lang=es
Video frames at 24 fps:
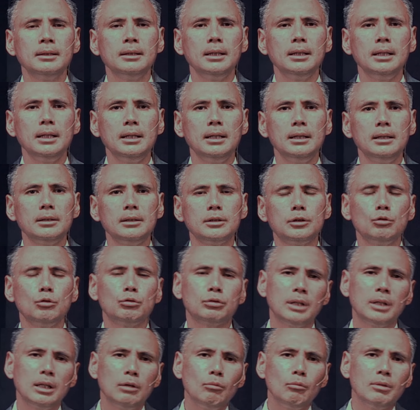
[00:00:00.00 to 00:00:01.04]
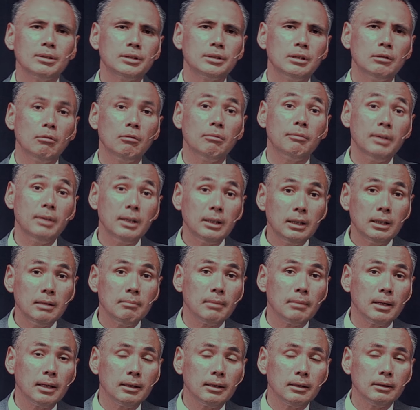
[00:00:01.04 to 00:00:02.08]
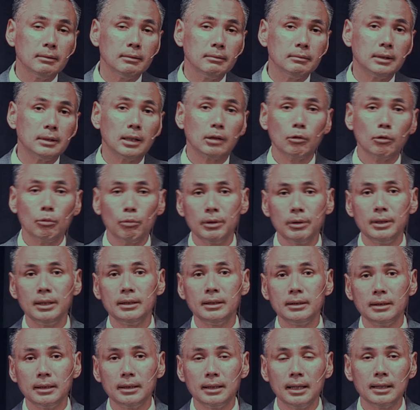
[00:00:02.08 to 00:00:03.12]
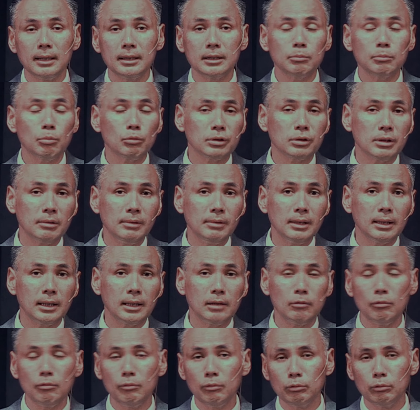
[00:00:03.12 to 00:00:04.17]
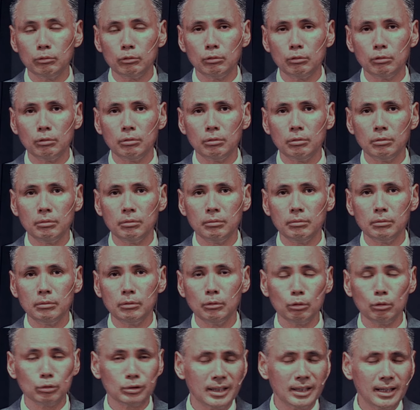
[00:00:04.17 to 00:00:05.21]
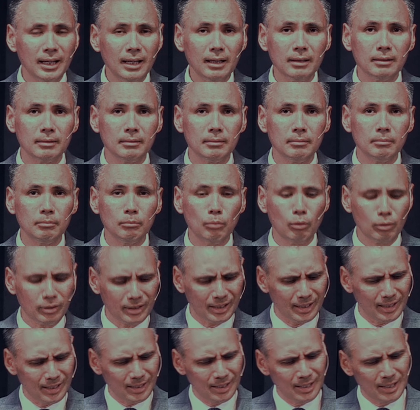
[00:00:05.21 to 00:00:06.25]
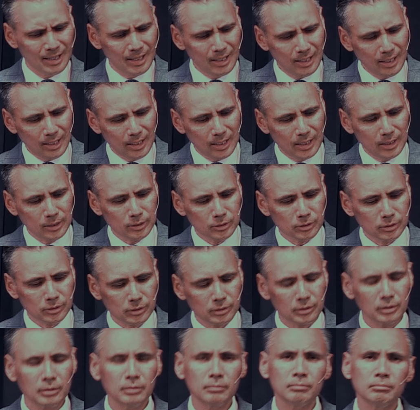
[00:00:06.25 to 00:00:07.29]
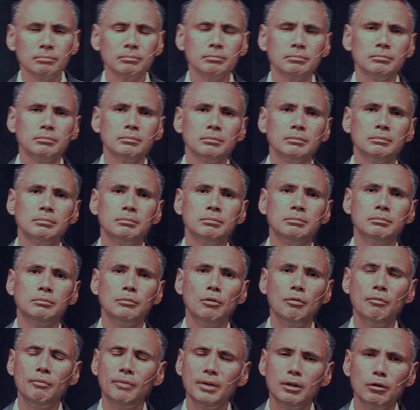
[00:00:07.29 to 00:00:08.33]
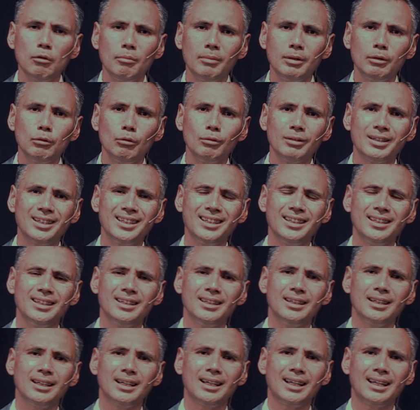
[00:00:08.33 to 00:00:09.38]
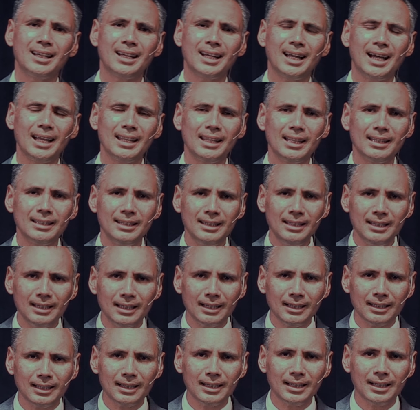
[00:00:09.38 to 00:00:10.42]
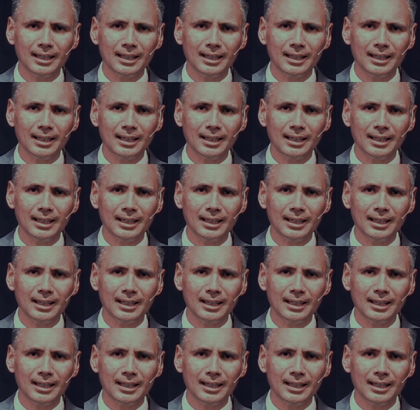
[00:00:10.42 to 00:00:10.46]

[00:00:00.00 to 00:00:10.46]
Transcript: Y si usted no ha sido víctima de robo de identidad, es posible que en un futuro lo será, porque es un fenómeno que cada día